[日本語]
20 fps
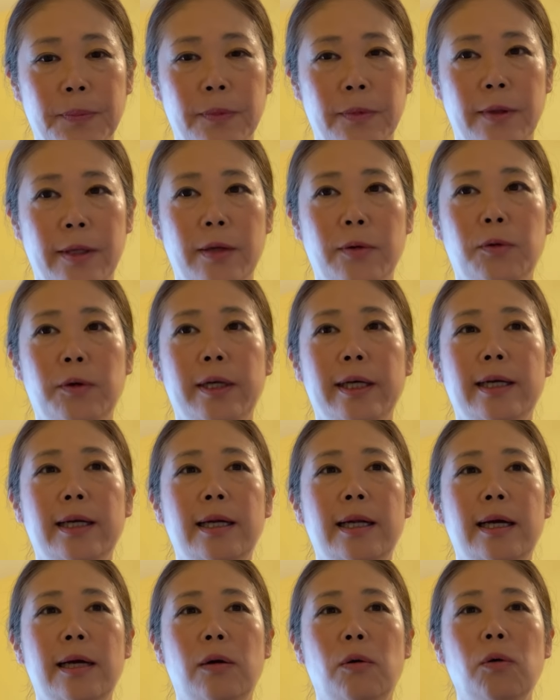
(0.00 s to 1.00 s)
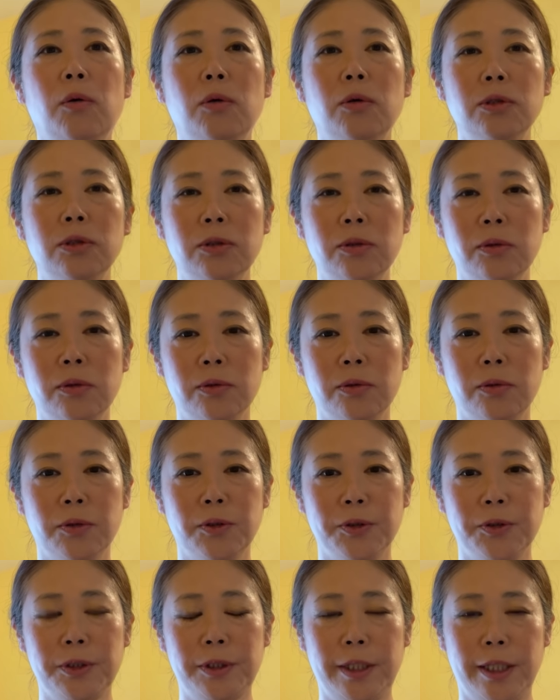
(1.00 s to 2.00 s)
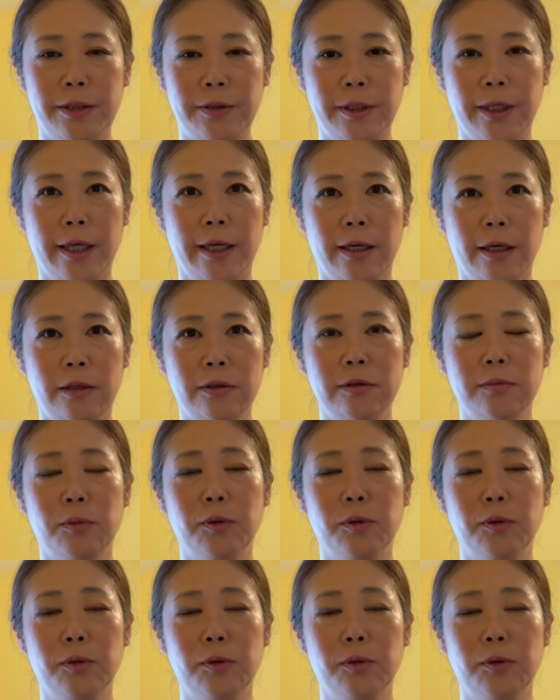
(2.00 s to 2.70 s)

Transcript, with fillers: で、これから起こそうとしている計画、